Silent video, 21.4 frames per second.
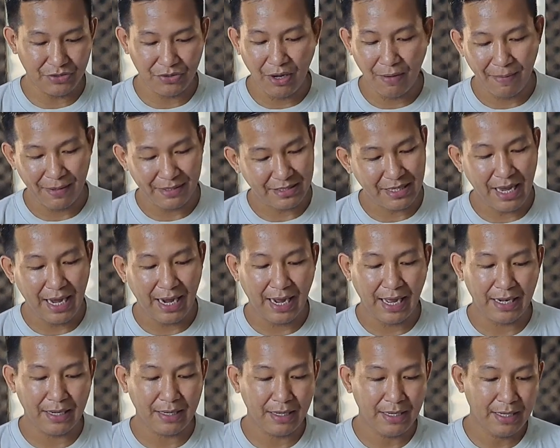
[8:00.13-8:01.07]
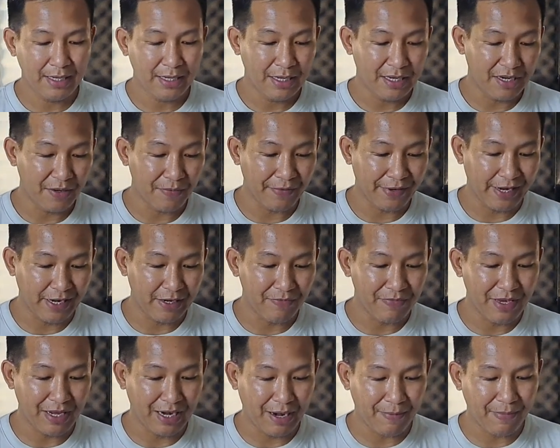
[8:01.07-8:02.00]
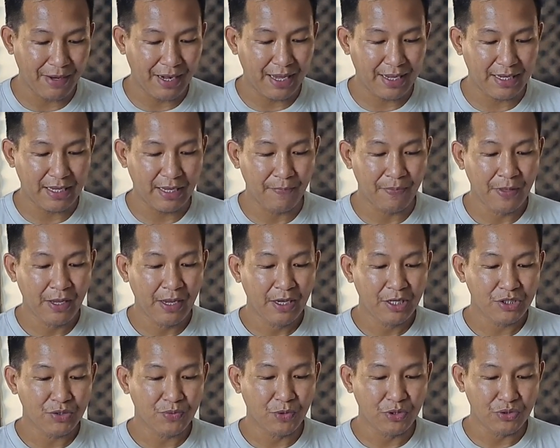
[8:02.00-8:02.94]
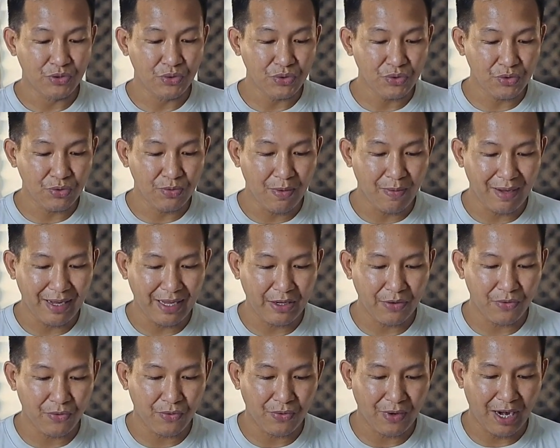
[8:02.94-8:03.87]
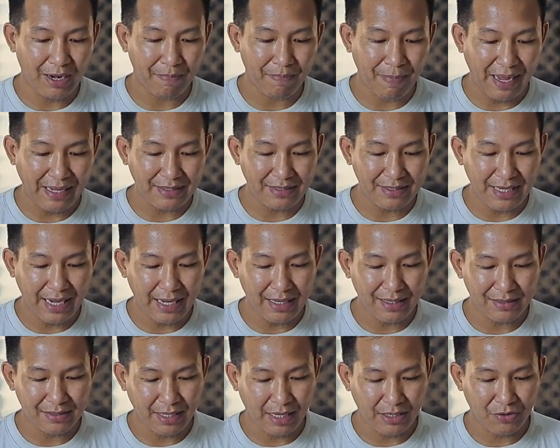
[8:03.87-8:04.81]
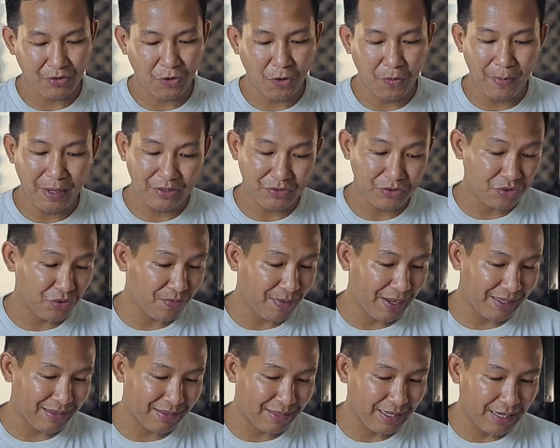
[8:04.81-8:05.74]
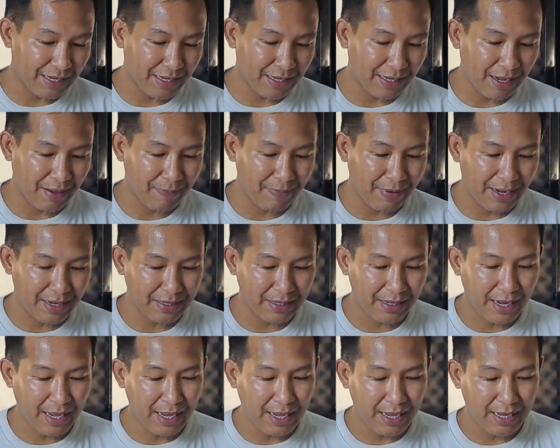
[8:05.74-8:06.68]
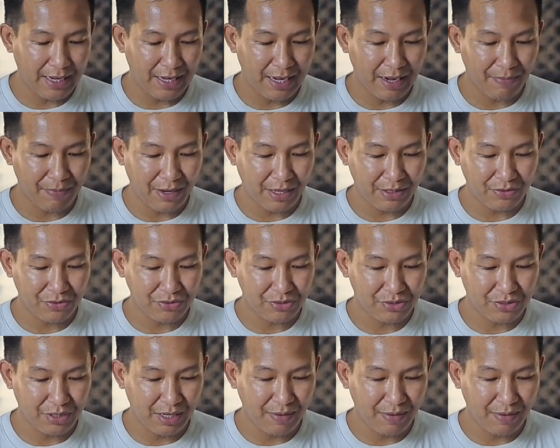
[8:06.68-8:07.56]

juga pastinya akan dibikin lebih rame lagi. Smooth susu memiliki ukuran panjang 1,7 meter, lebarnya 650